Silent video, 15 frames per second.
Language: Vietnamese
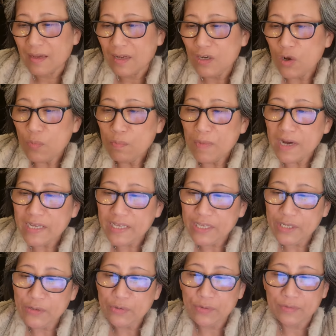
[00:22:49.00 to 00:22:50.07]
lúc mới
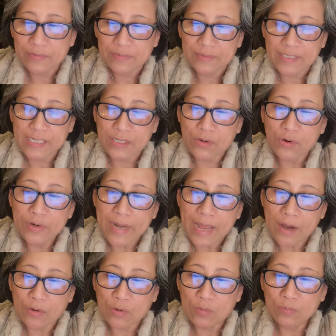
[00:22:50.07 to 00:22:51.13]
yêu thì cô
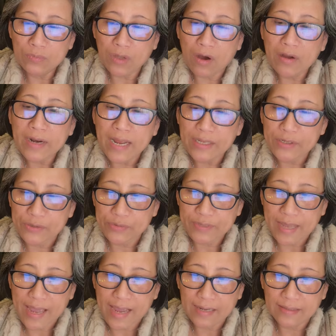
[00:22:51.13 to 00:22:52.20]
nào cũng tỏ ra dịu
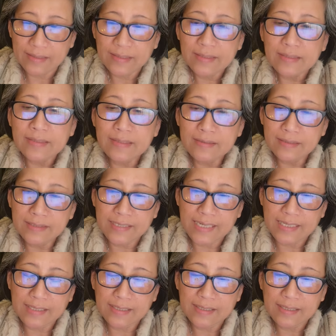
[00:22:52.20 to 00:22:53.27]
dàng nhường
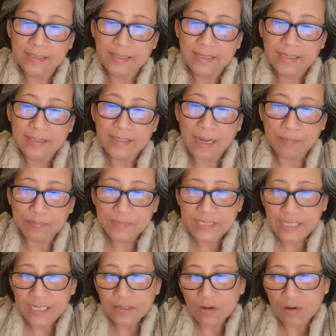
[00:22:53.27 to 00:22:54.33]
nhịn thậm
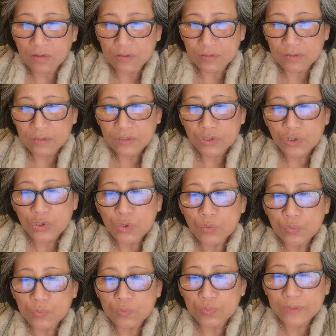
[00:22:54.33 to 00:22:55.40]
chí còn
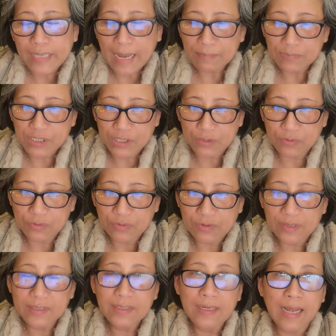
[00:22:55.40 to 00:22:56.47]
chút cam chịu
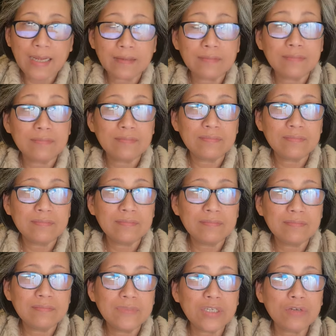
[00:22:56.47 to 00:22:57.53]
coi như là
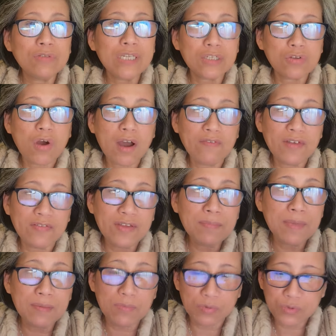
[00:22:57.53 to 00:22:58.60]
chịu thiệt thòi về phía
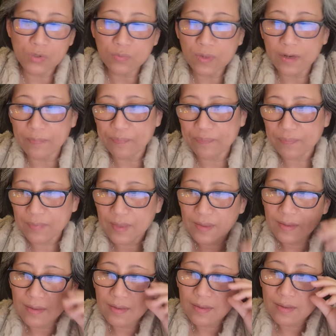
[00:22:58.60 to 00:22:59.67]
mình một chút đó
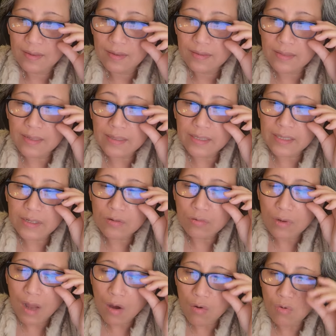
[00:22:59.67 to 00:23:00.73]
nhưng
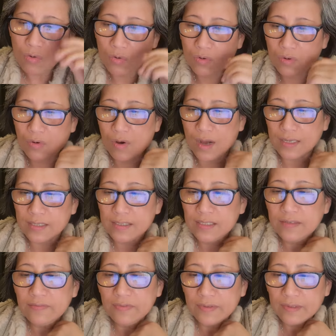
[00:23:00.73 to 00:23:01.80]
yêu lâu hoặc
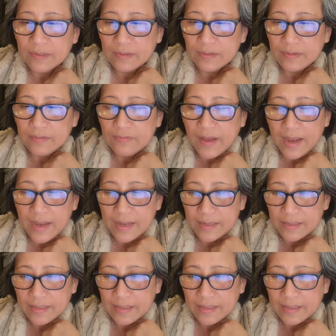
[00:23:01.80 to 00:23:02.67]
cưới về